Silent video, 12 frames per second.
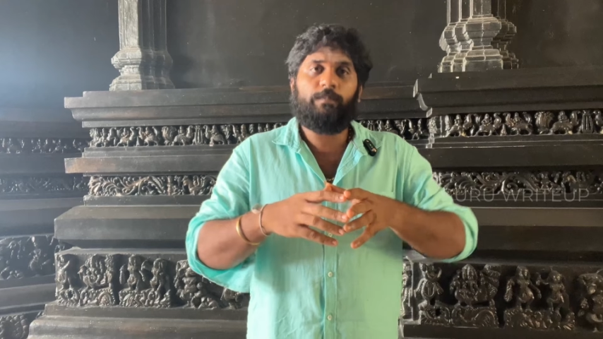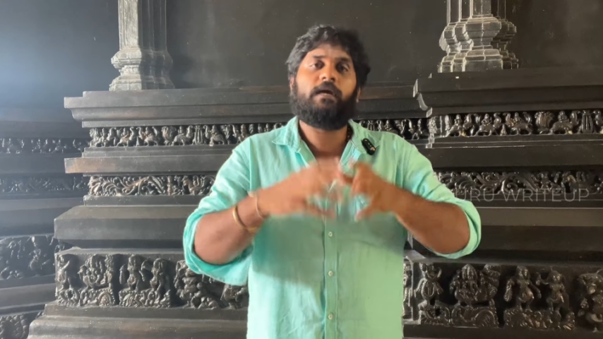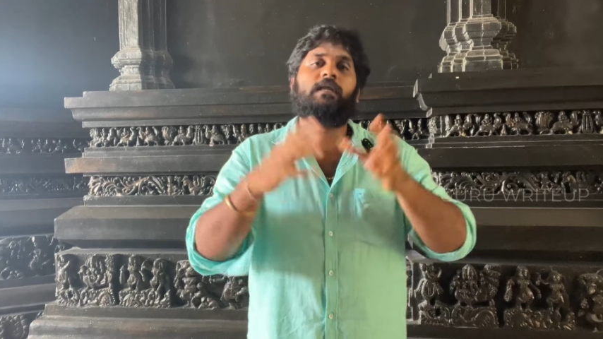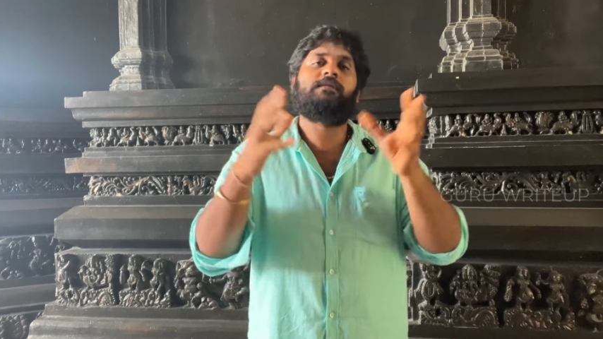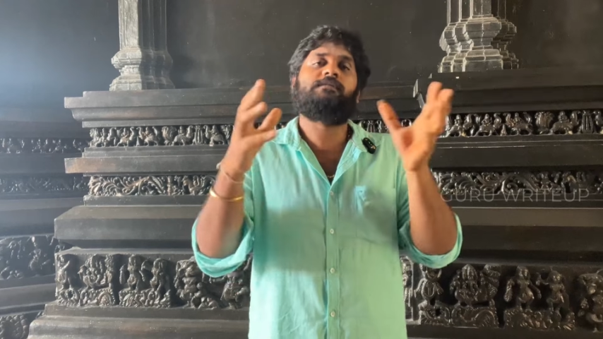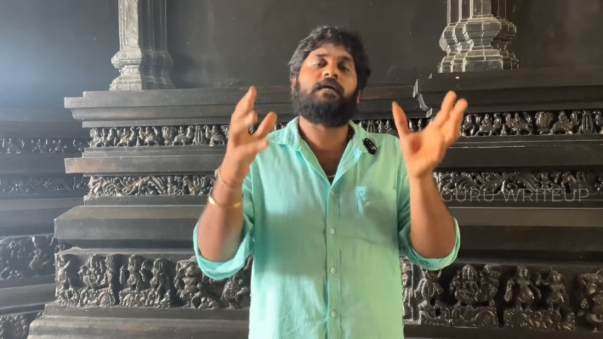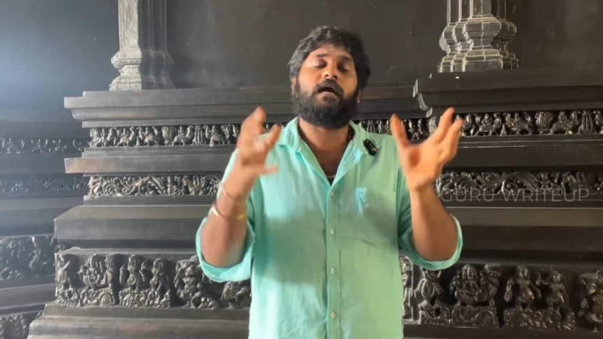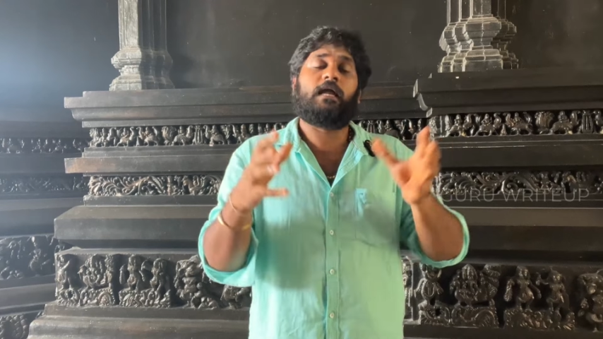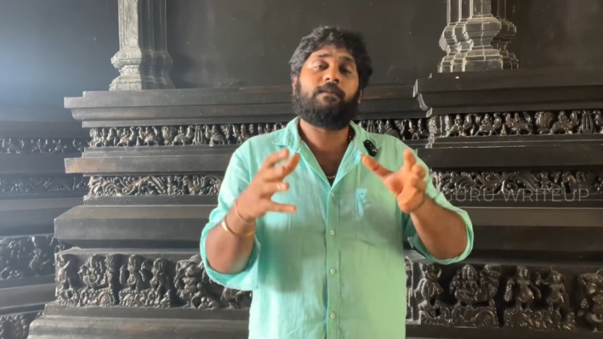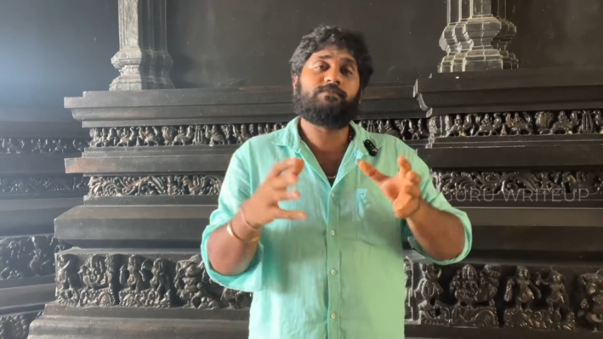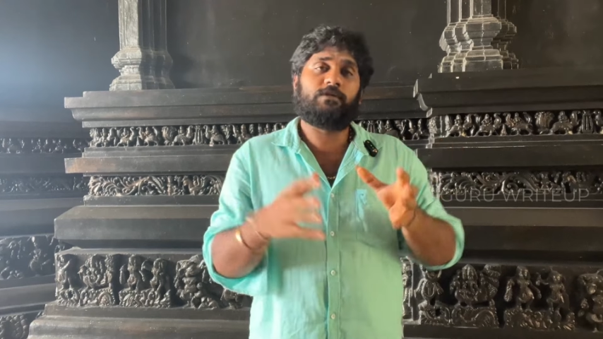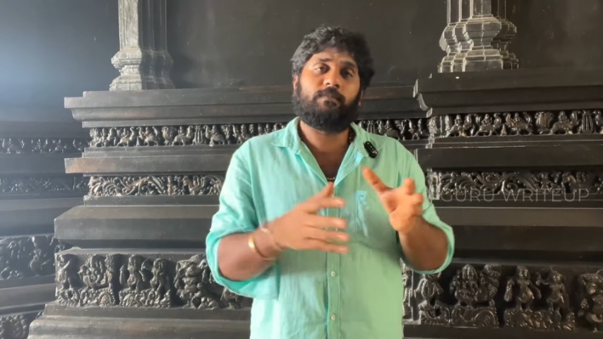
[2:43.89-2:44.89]
பேரின்
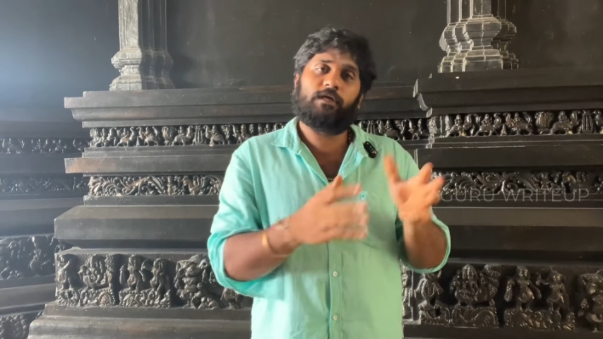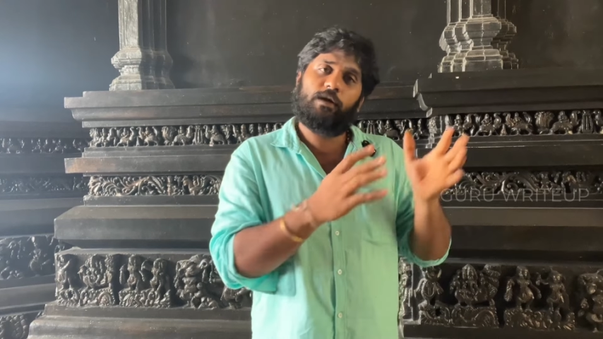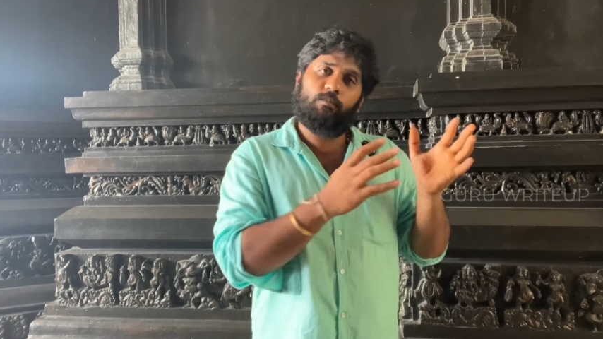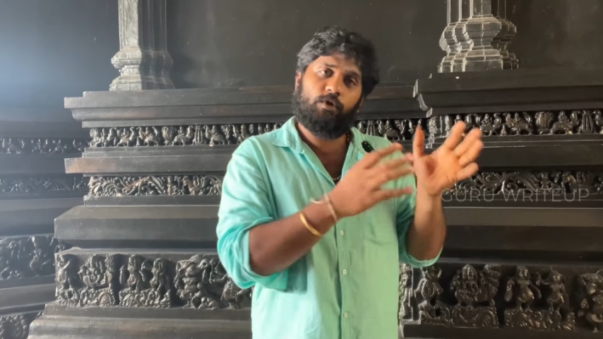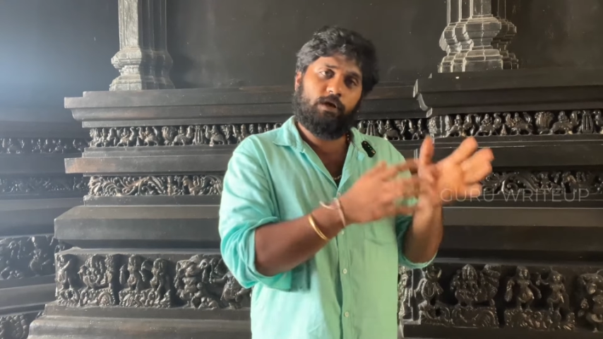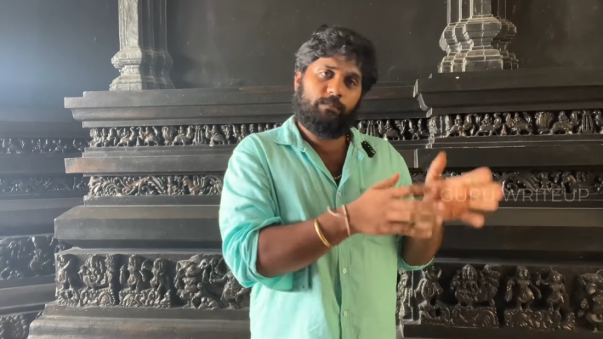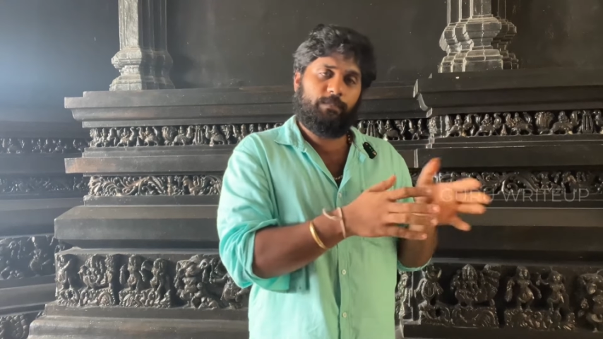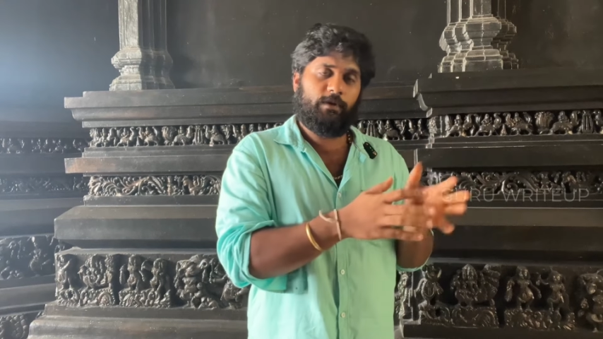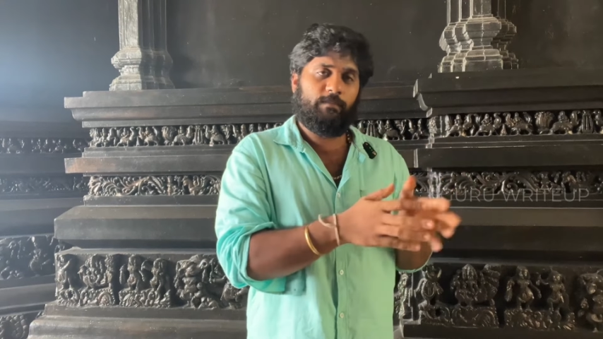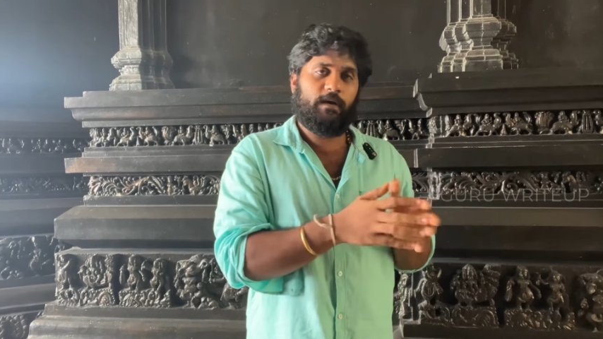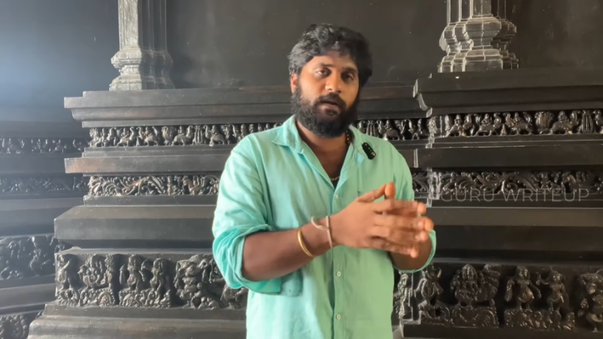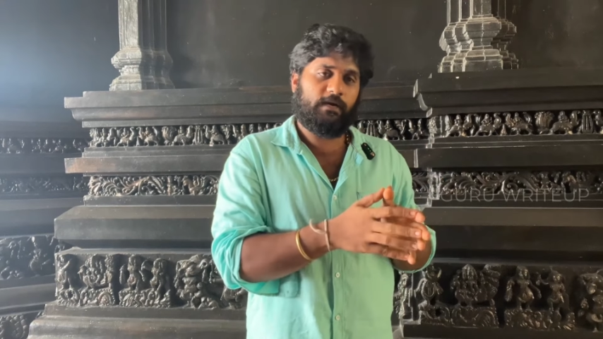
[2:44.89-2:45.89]
சாராம்சமாக தான்
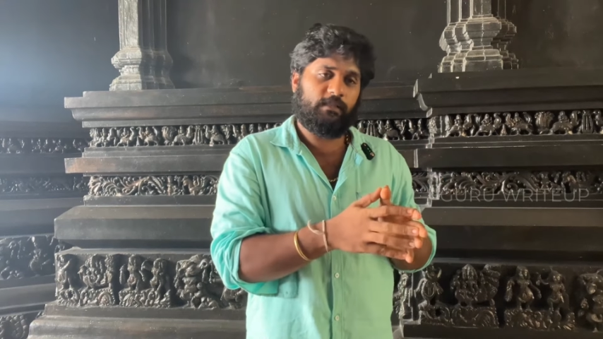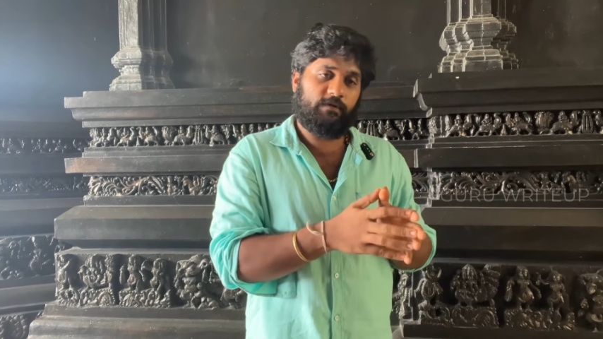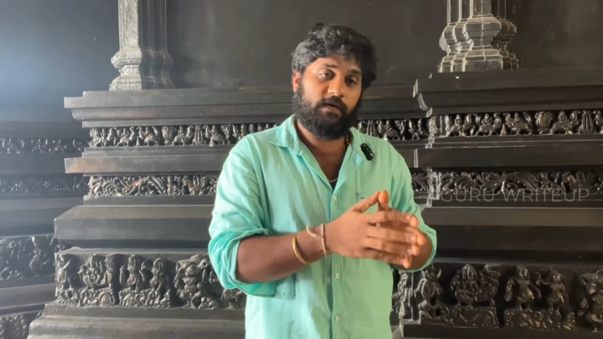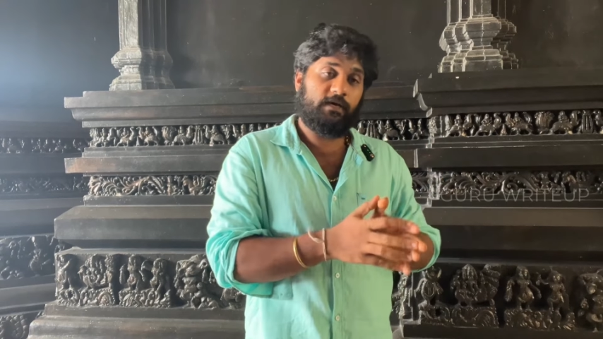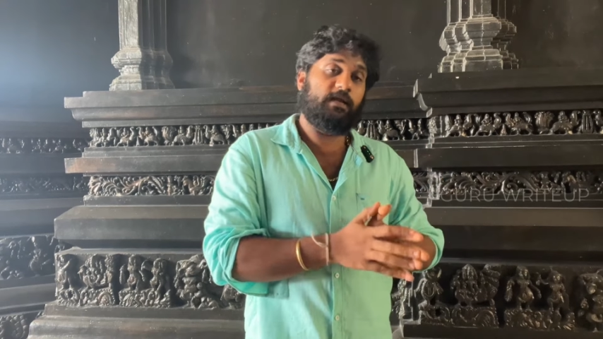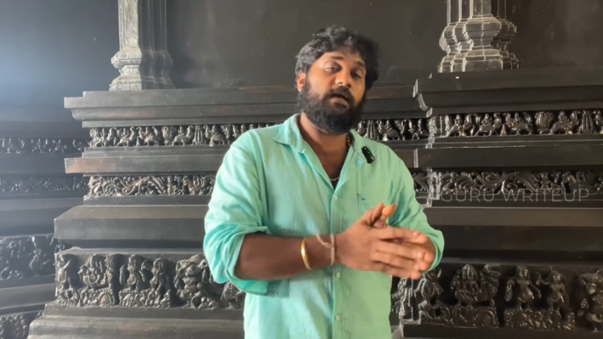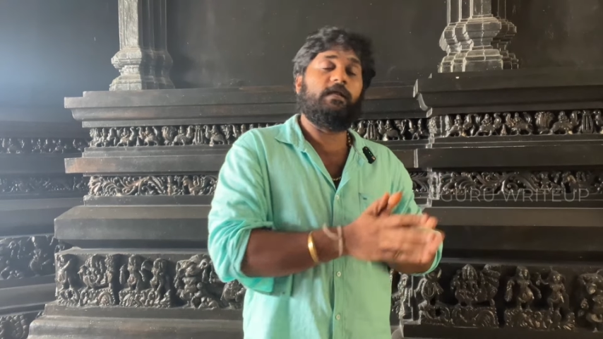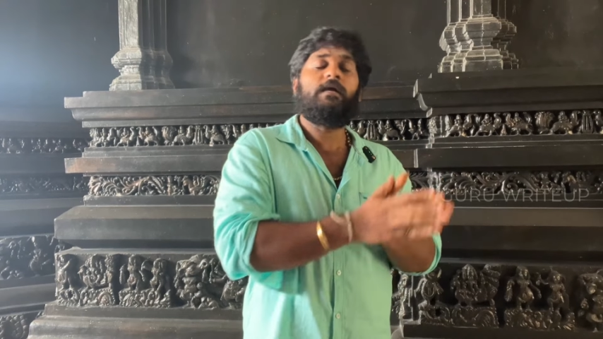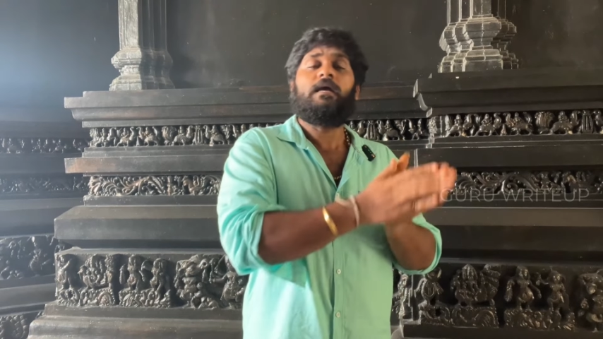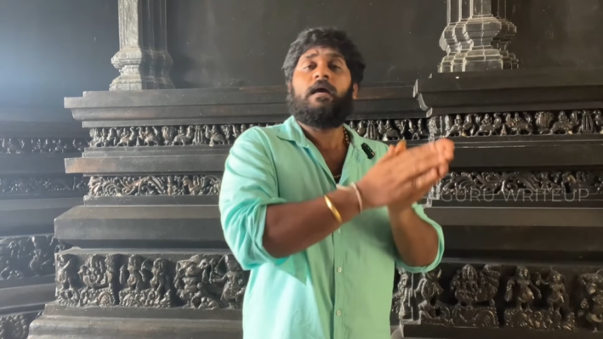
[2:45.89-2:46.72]
முருகப்பெருமானது விலகிறாரு